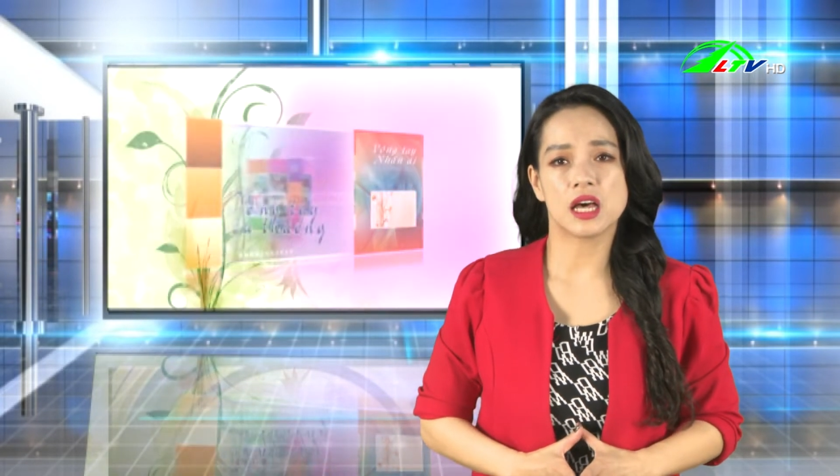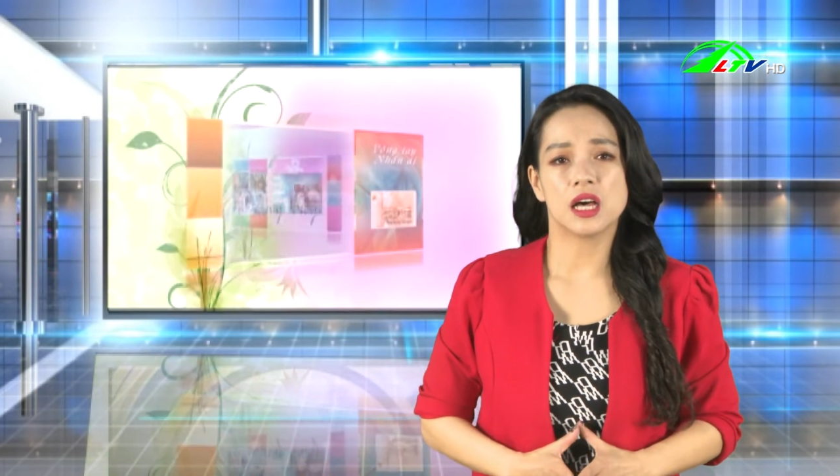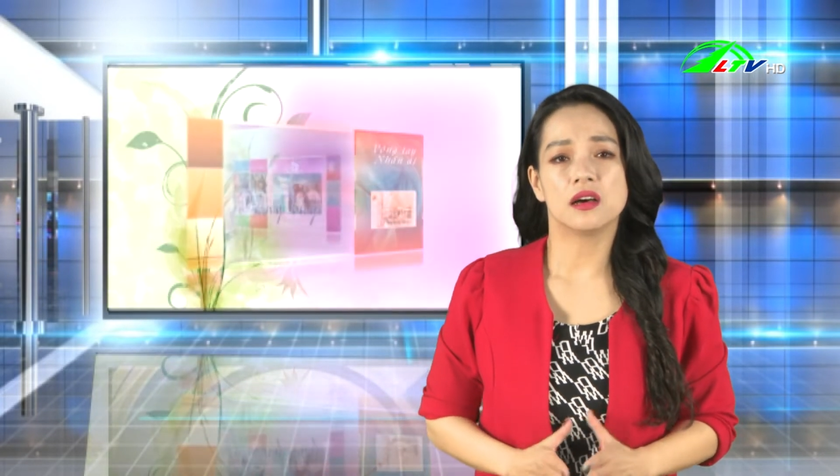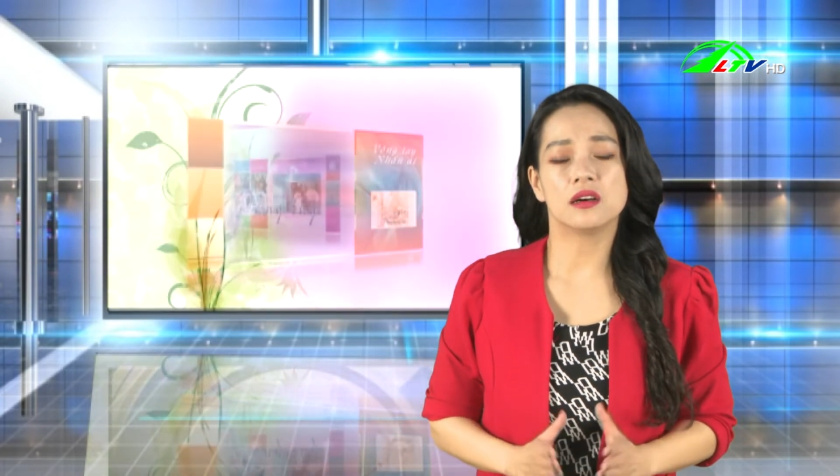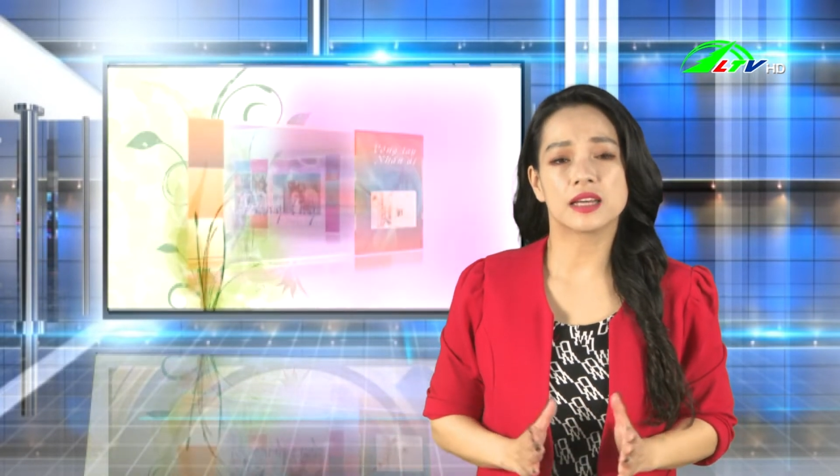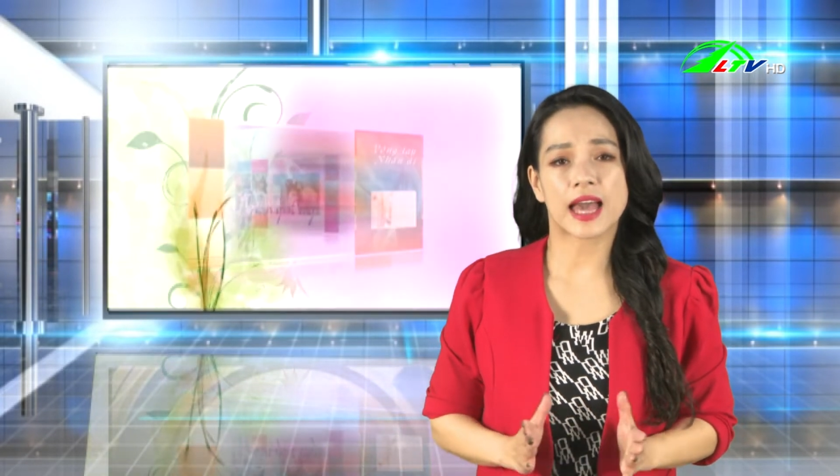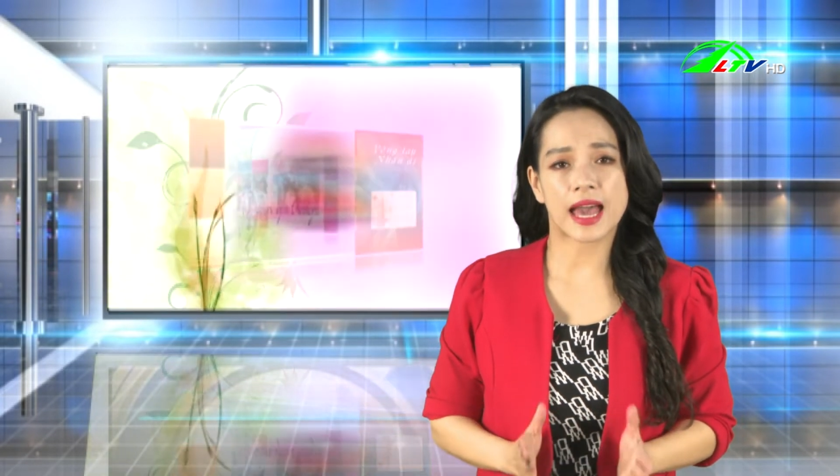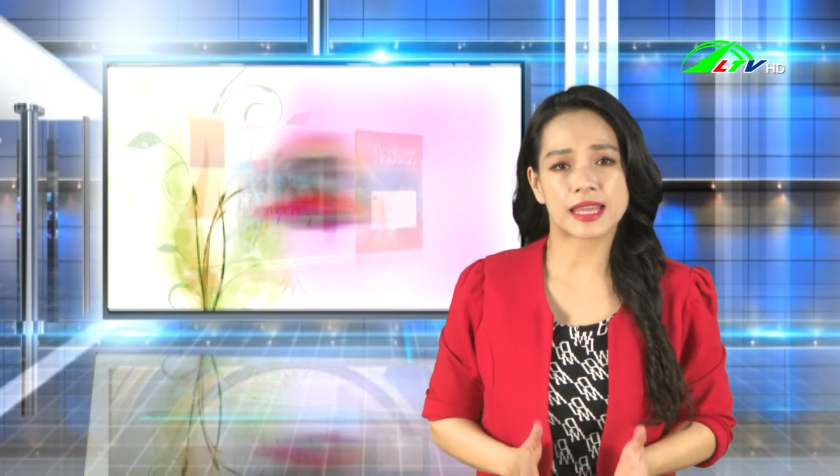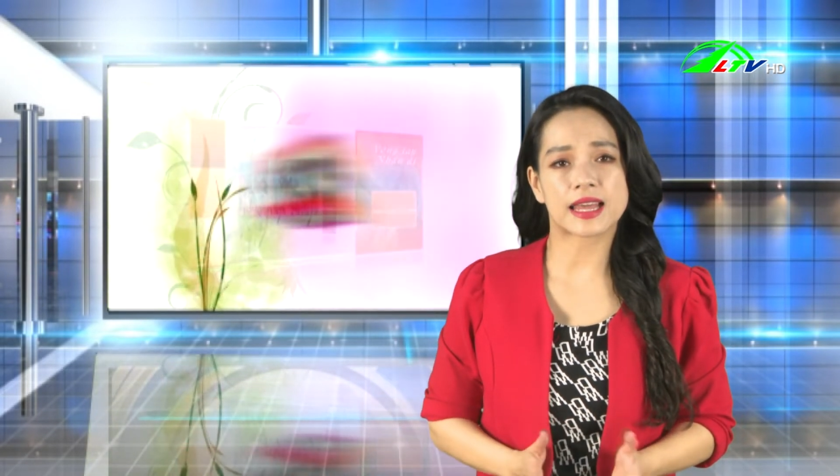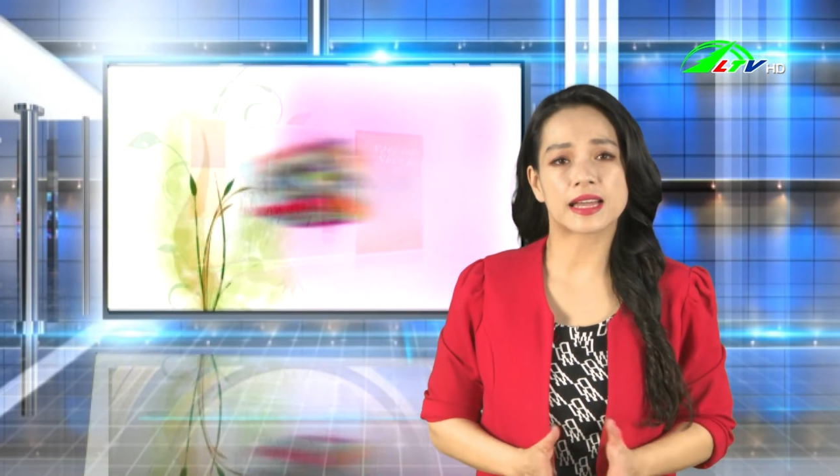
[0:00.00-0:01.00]
Hơn
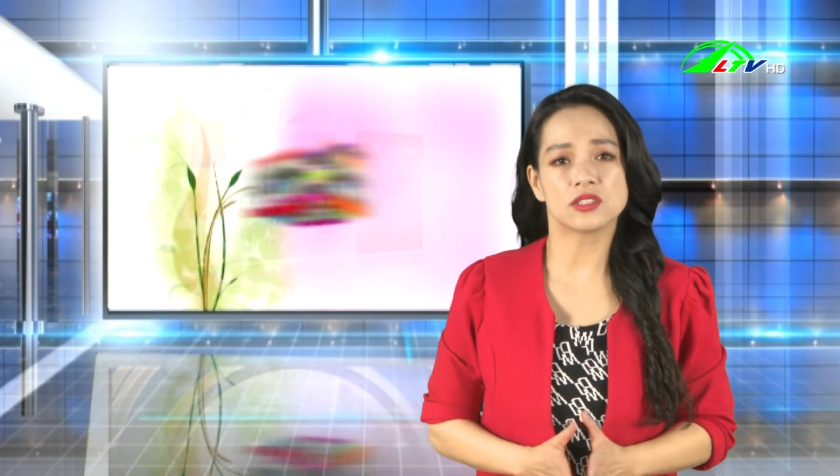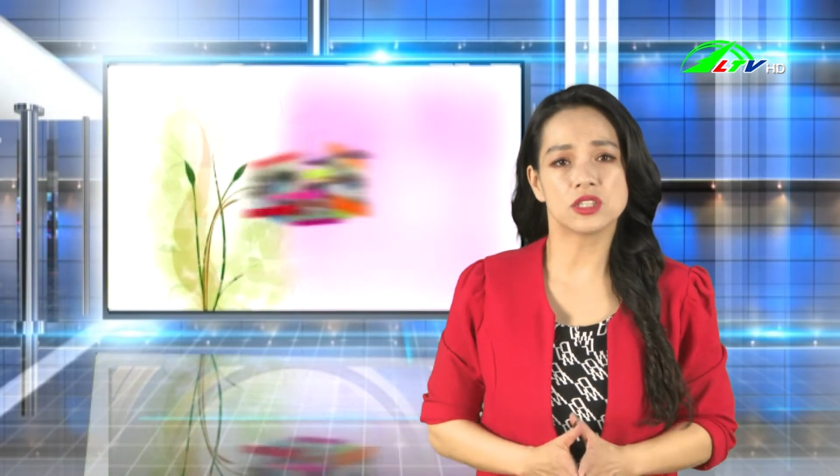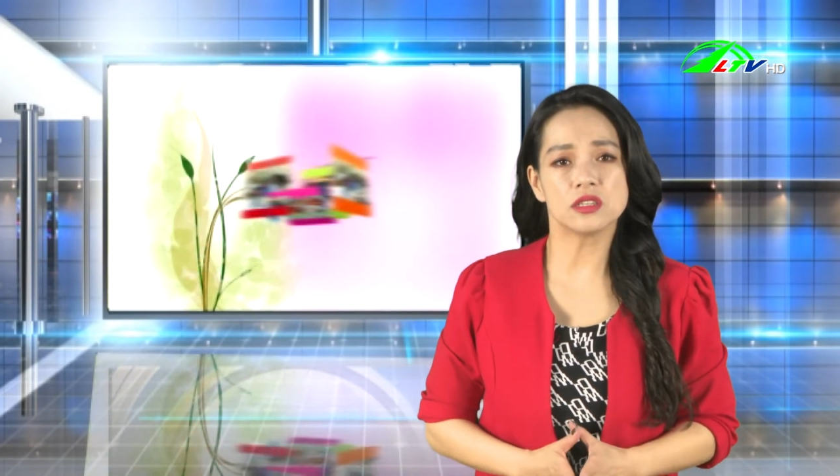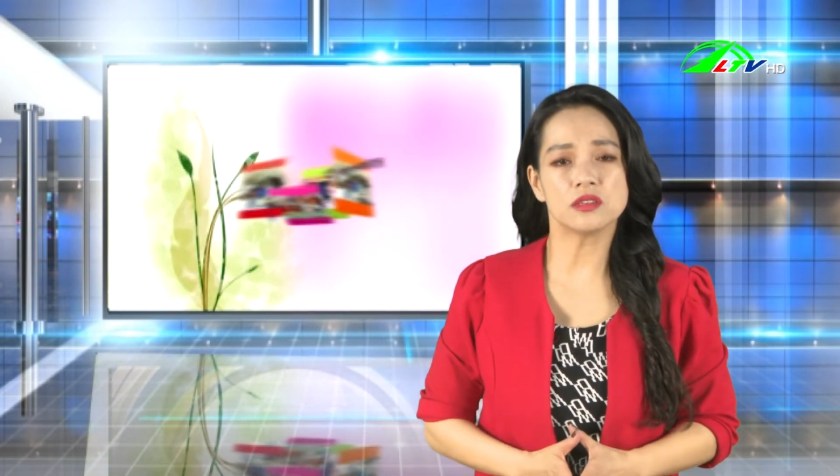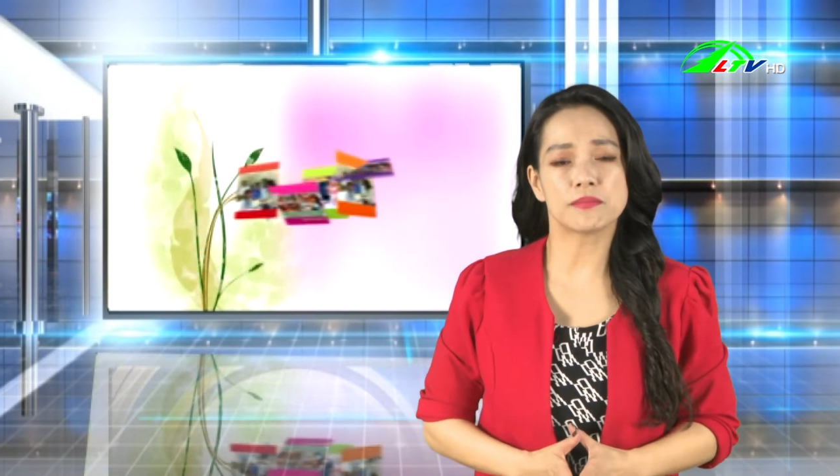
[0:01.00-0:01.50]
2 tháng trước,